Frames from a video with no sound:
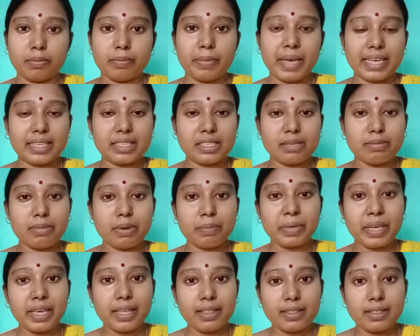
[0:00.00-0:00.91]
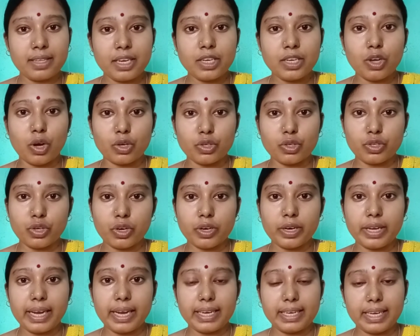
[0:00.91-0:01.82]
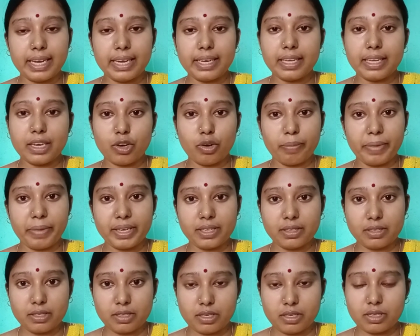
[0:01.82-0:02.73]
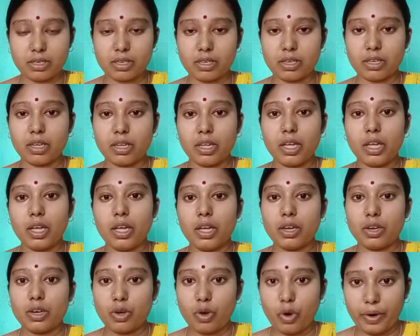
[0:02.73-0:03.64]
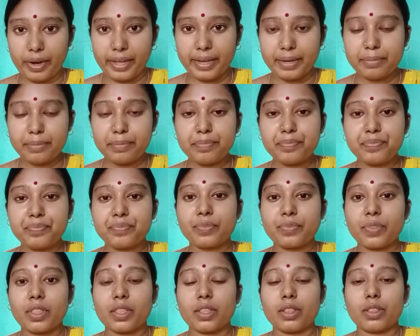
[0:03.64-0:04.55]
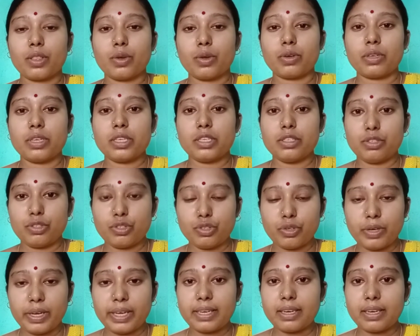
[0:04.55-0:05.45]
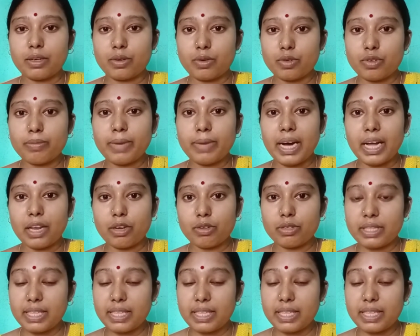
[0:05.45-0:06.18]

ম্যাক্সিমাম ক্ষেত্রে ডক্টর এটাই রেকমেন্ড করেন তো নিশ্চয়ই এটার কোনো ভালো